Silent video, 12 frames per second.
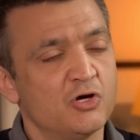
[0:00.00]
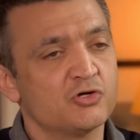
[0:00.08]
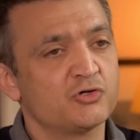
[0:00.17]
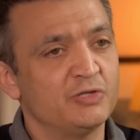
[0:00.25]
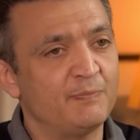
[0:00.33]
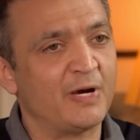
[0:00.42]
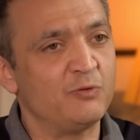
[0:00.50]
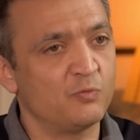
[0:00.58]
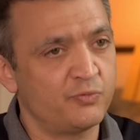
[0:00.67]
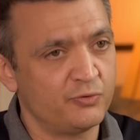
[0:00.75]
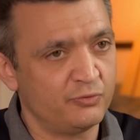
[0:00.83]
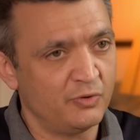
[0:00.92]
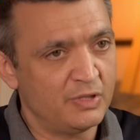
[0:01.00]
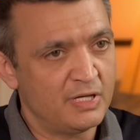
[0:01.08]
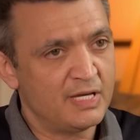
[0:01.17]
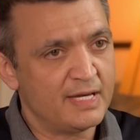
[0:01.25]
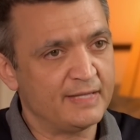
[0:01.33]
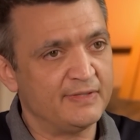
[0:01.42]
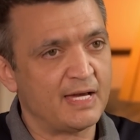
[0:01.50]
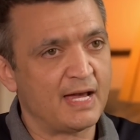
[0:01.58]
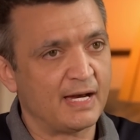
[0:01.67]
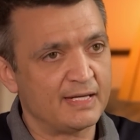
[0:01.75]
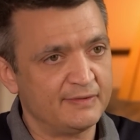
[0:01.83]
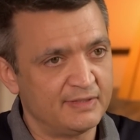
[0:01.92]
Je n'ai pas non plus été
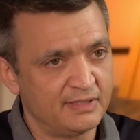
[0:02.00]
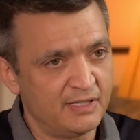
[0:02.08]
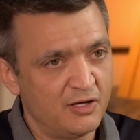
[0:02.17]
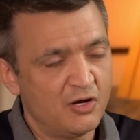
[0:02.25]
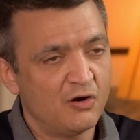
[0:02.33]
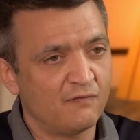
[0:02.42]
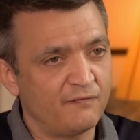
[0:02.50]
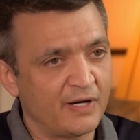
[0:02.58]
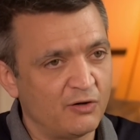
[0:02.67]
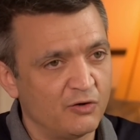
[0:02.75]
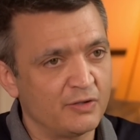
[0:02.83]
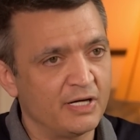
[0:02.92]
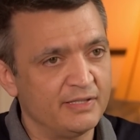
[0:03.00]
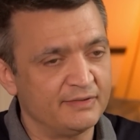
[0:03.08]
arrêté en flagrant